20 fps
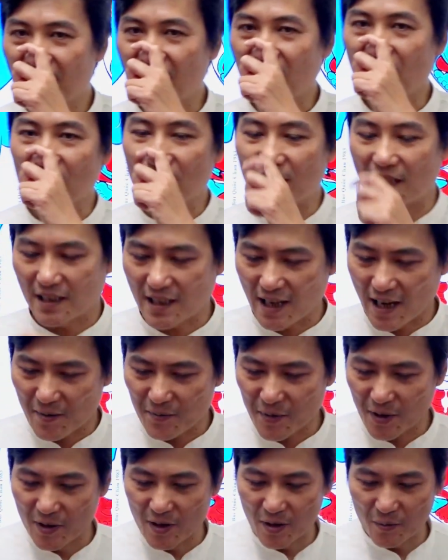thế còn trạng
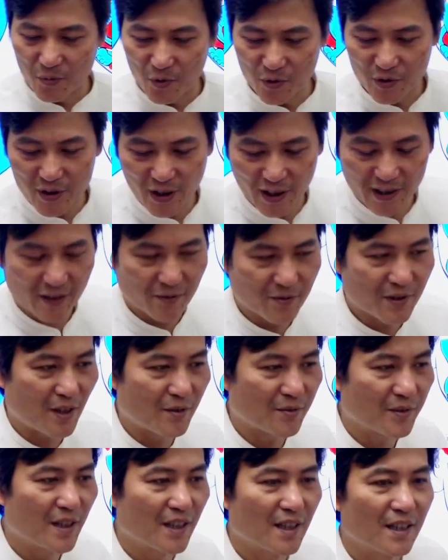thái mà nước mũi chảy ròng
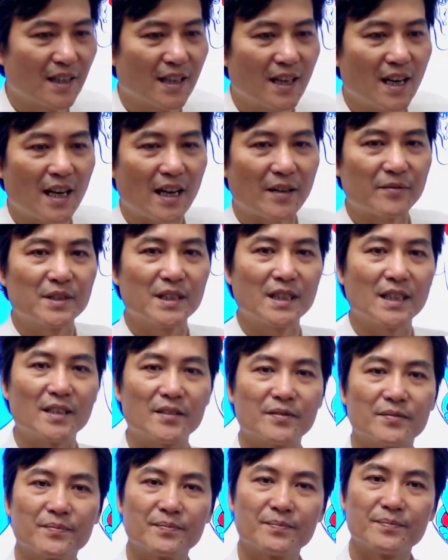ròng thì nên làm gì ạ